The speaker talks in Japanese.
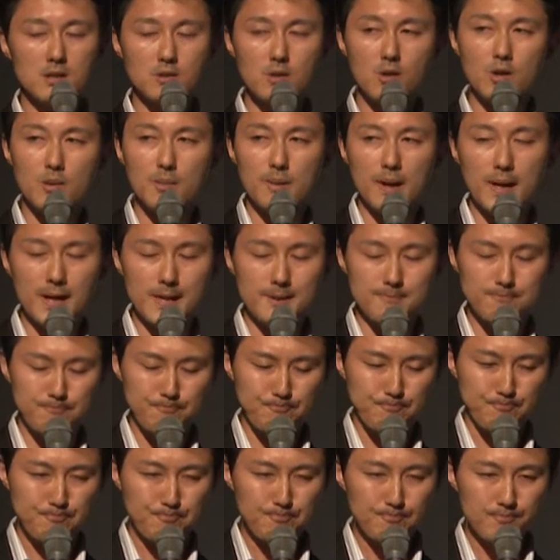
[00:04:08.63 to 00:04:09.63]
例えば、
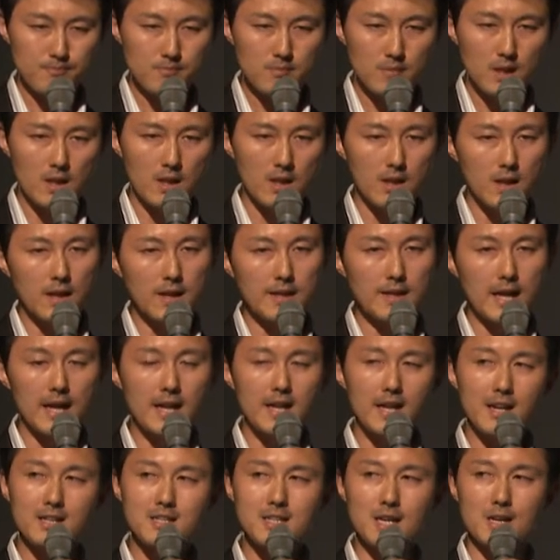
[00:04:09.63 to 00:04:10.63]
えー、
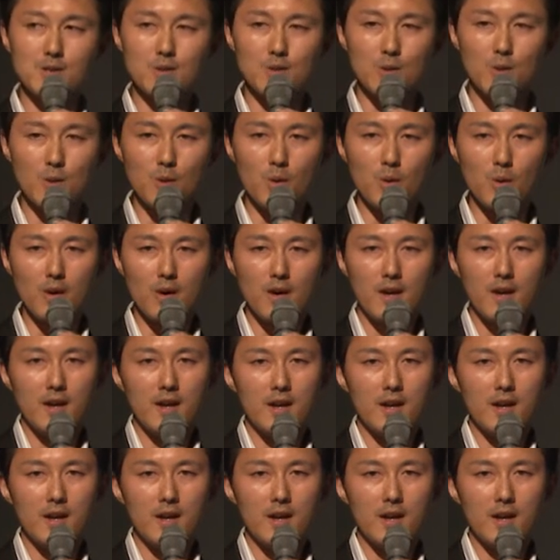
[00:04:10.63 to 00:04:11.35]
誰々さんの、